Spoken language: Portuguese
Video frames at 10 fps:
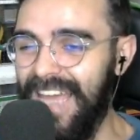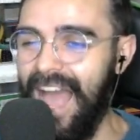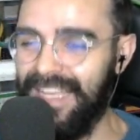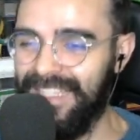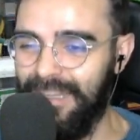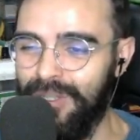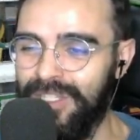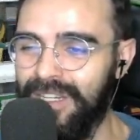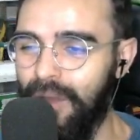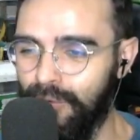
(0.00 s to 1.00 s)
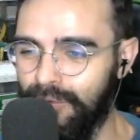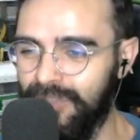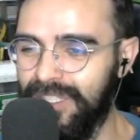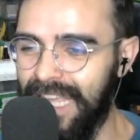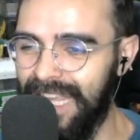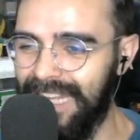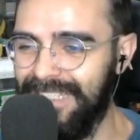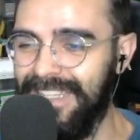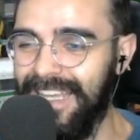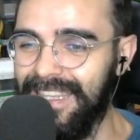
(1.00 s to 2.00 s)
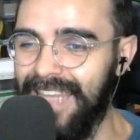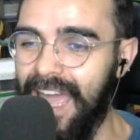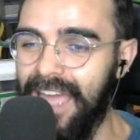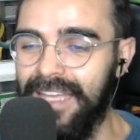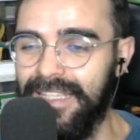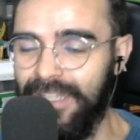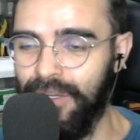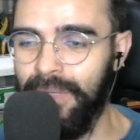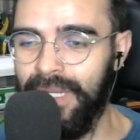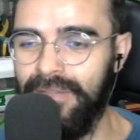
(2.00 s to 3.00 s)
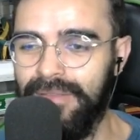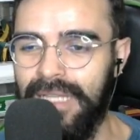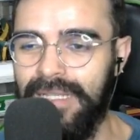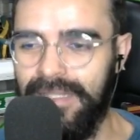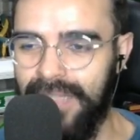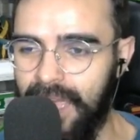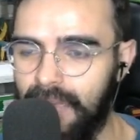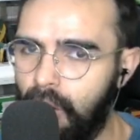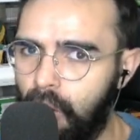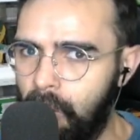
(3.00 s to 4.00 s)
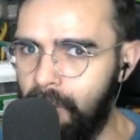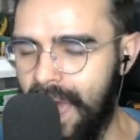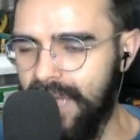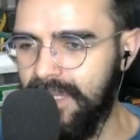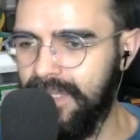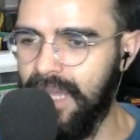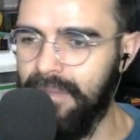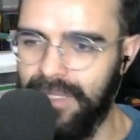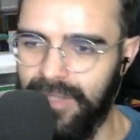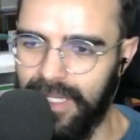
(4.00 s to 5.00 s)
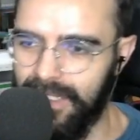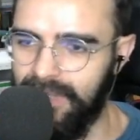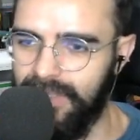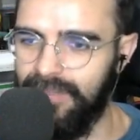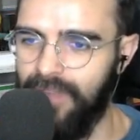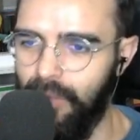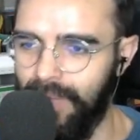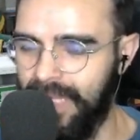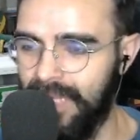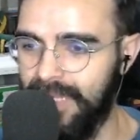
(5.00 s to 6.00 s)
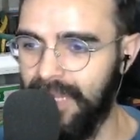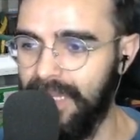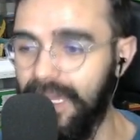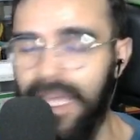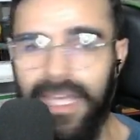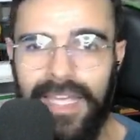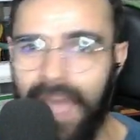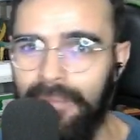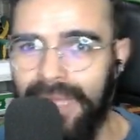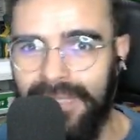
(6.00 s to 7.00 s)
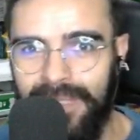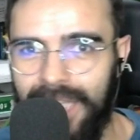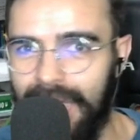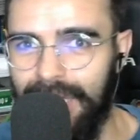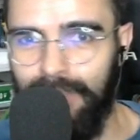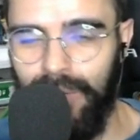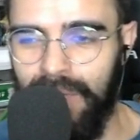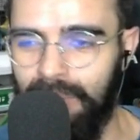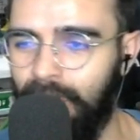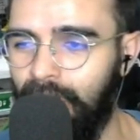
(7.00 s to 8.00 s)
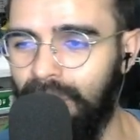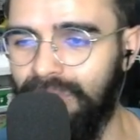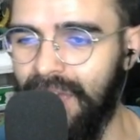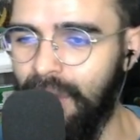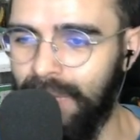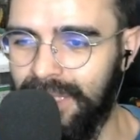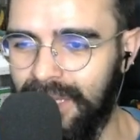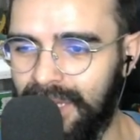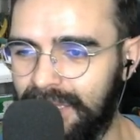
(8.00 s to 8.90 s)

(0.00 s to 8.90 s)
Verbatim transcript: aqui tá mostrando alguns deles, né? Se eu não me engano, tem 100 ou mais de 100, mas eu acredito que vai aumentar isso aí. E é a mesma ideia de Pokémon, vai aumentando,